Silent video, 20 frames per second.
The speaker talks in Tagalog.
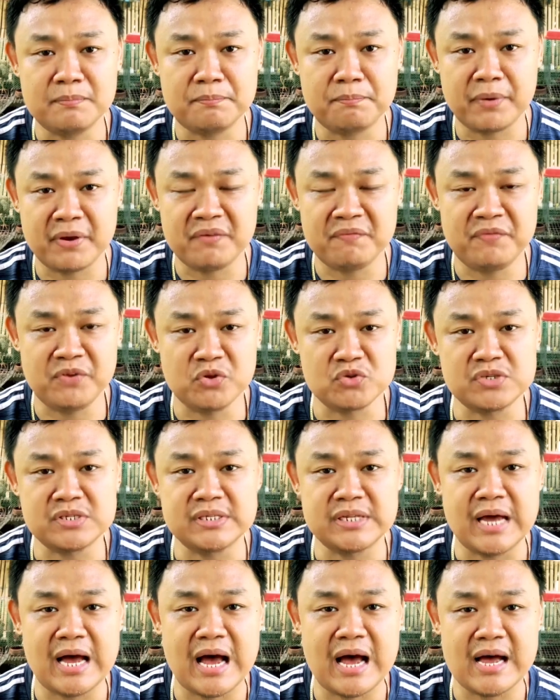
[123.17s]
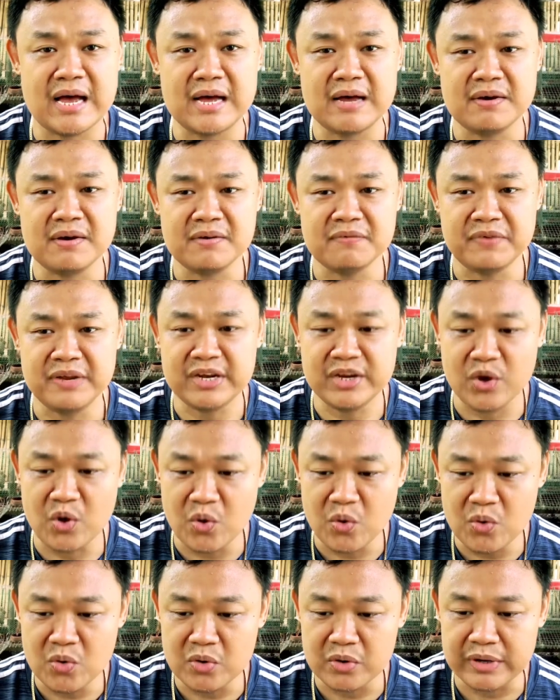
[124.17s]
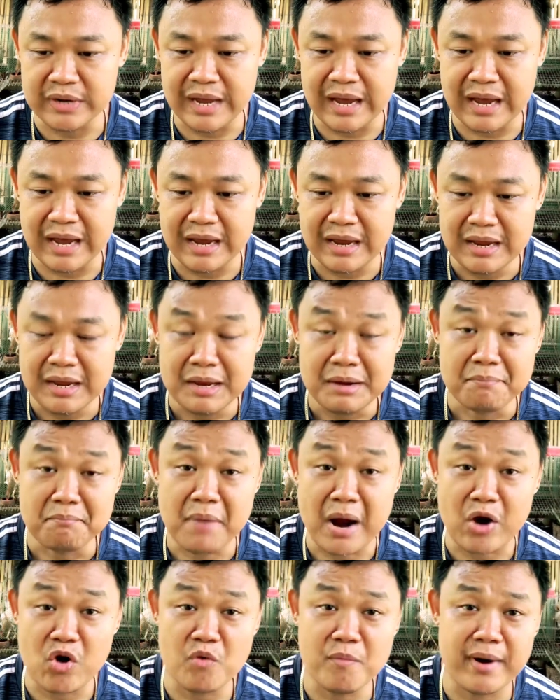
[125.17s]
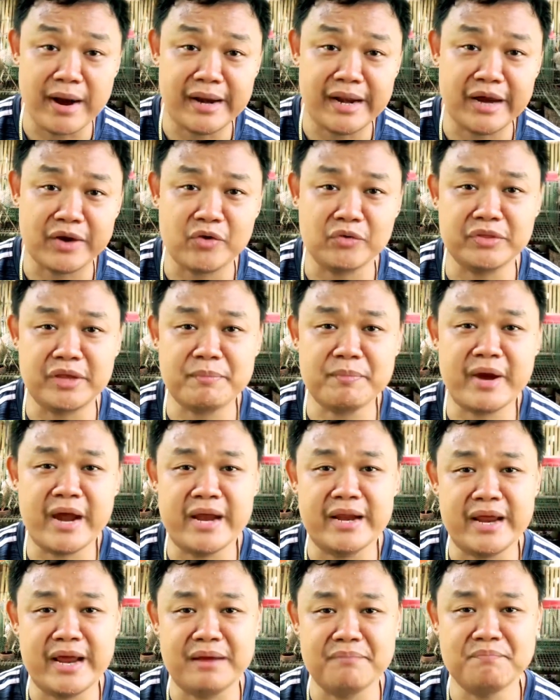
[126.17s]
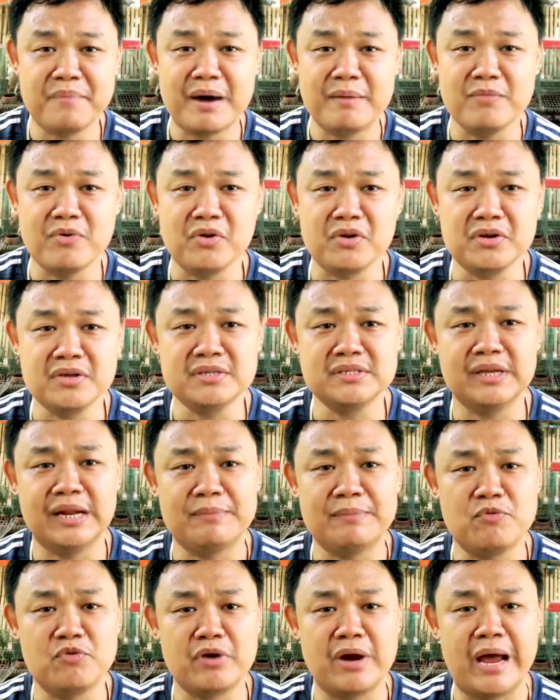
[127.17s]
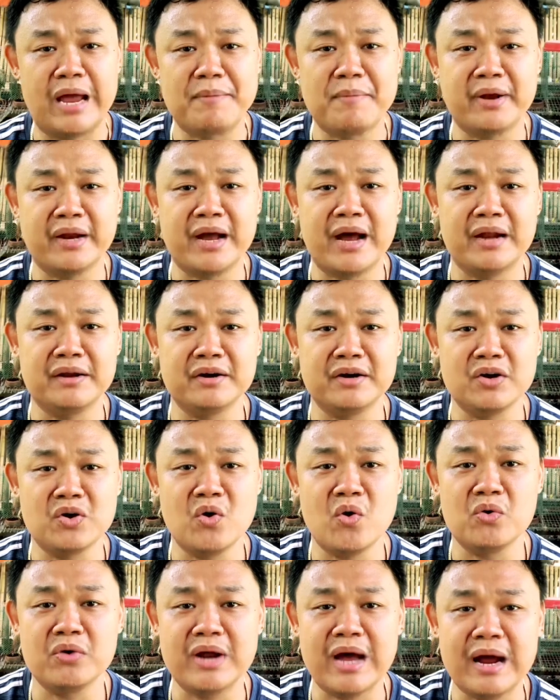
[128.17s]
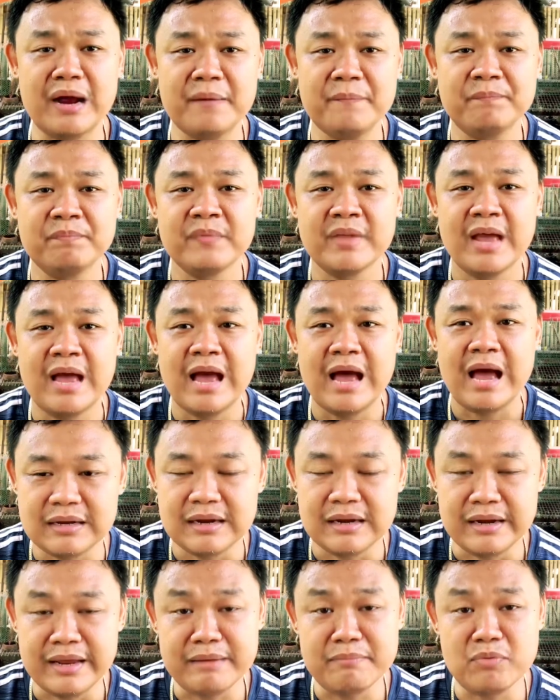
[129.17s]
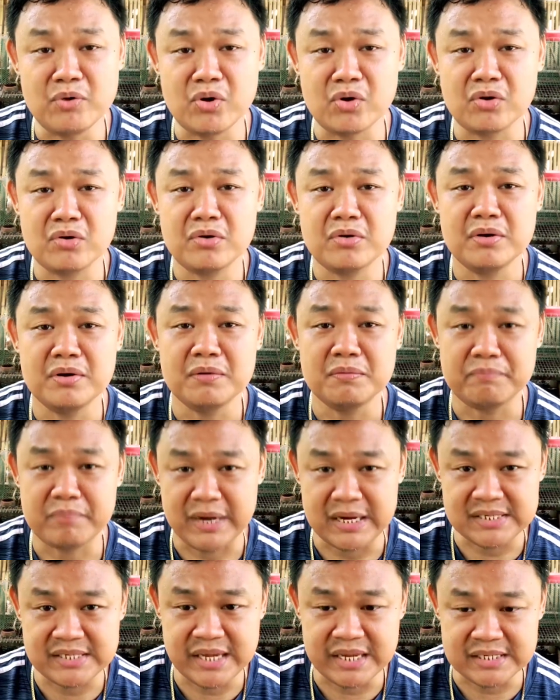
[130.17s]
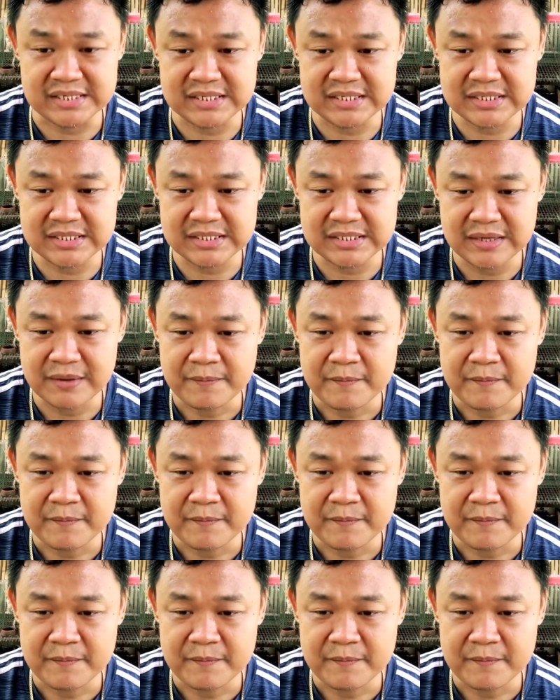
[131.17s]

previous na video na bago mga anak ating mga inahing baboy sila muna ay mag-undergo ng labor process